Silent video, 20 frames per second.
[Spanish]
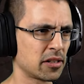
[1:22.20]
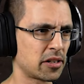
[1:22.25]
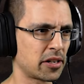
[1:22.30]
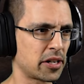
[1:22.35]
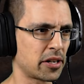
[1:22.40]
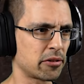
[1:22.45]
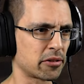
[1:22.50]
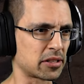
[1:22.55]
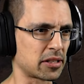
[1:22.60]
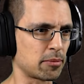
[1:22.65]

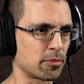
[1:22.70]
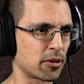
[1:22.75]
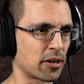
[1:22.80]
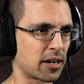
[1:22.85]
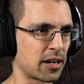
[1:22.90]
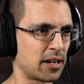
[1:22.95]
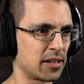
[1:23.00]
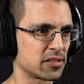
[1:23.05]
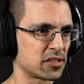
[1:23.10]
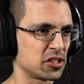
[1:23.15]
Creo que está por
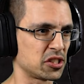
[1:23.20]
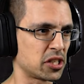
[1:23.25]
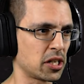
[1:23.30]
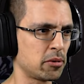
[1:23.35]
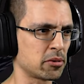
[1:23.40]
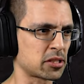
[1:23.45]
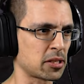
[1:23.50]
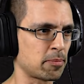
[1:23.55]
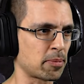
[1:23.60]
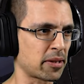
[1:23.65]
acá. Si
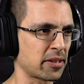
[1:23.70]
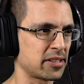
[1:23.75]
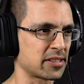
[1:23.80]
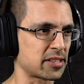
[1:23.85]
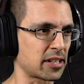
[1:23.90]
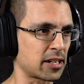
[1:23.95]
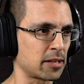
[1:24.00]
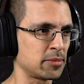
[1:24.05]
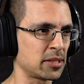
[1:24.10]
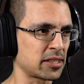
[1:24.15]
llegamos a perder
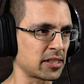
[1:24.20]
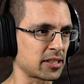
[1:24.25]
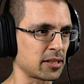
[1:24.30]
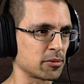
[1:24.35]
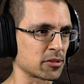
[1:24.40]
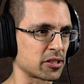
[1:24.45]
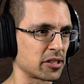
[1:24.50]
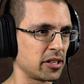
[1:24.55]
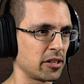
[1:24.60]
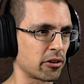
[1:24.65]
esa herramienta,
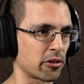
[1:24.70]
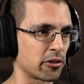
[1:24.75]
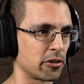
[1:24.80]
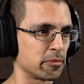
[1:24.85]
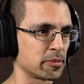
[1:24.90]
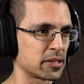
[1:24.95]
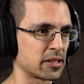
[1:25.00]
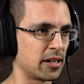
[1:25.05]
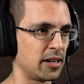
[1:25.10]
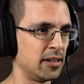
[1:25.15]
estamos en el horno,
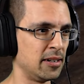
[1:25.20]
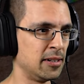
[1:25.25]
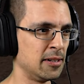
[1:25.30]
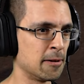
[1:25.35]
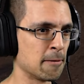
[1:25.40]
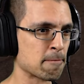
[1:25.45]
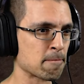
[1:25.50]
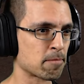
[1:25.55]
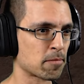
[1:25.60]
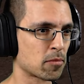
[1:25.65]
pica.
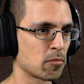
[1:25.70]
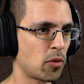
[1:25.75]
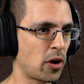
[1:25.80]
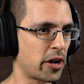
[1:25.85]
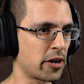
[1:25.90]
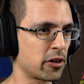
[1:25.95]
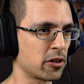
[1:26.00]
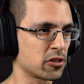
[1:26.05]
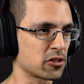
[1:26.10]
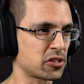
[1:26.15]

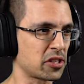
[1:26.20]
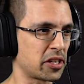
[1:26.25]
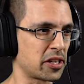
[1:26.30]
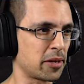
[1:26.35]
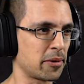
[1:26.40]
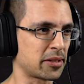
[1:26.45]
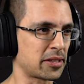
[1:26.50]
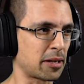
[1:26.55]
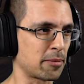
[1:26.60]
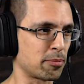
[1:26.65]
Bueno, no sé,
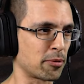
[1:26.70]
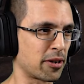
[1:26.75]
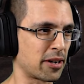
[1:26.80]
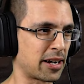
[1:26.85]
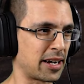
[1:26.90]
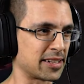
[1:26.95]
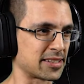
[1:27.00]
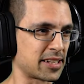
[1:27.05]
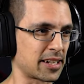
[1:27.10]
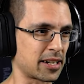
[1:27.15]
debe estar por
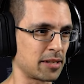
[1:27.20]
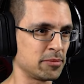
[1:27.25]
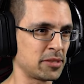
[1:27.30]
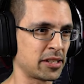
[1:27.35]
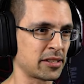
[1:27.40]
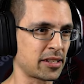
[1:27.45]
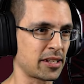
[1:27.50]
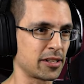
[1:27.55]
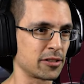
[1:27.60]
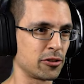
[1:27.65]
acá esa
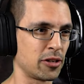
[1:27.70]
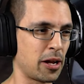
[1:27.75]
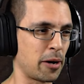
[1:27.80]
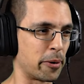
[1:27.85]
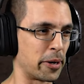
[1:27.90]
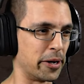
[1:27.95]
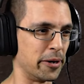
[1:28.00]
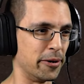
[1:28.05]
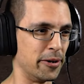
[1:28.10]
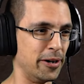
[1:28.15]
herramienta, no la
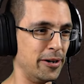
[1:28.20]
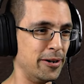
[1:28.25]
veo.